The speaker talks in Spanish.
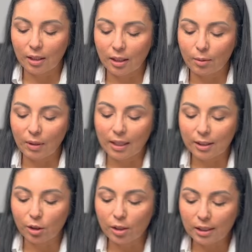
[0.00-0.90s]

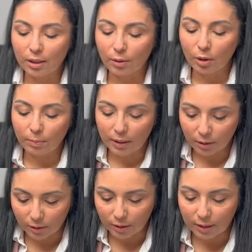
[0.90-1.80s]
Inmigración recibió el
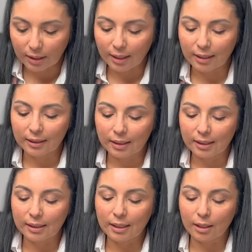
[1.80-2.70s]
perdón el
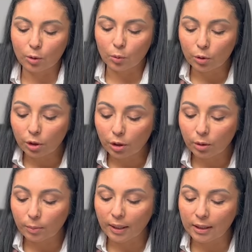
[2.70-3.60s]
13 de junio
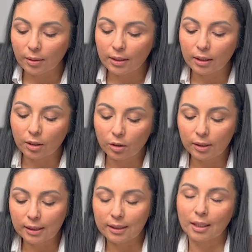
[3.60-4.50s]
2022
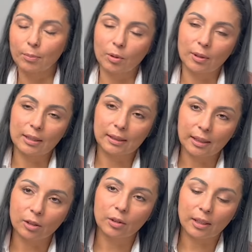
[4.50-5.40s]
y se la aprobó el
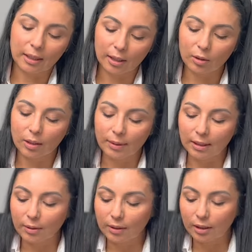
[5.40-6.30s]
5 de enero del
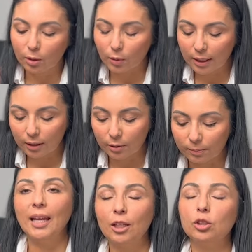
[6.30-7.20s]
2024.
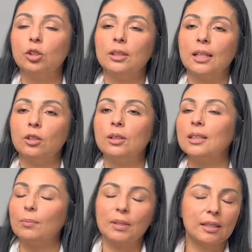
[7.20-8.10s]
Él nos contrató
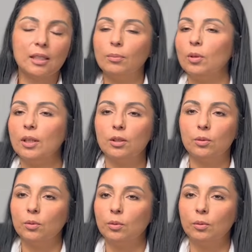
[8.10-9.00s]
desde el principio de
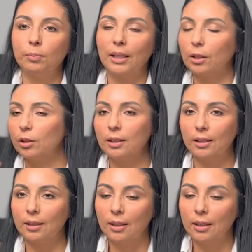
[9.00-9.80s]
su perdón.